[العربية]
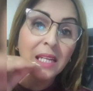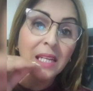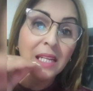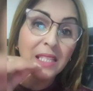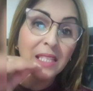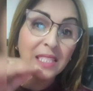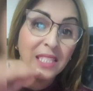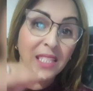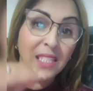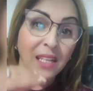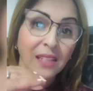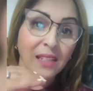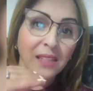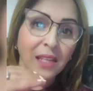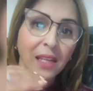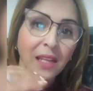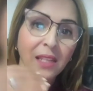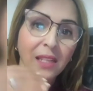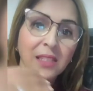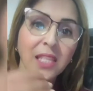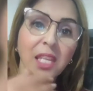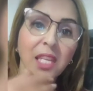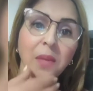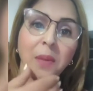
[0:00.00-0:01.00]
الصادق
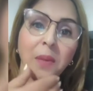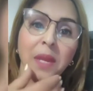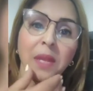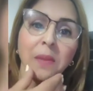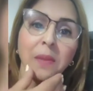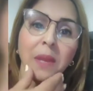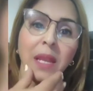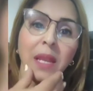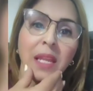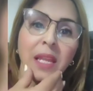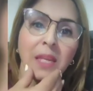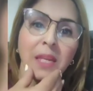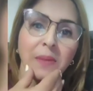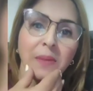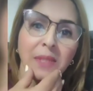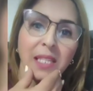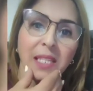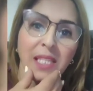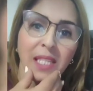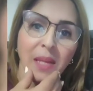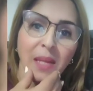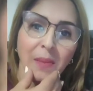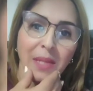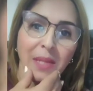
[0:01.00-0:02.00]
تيبان من الابتسامة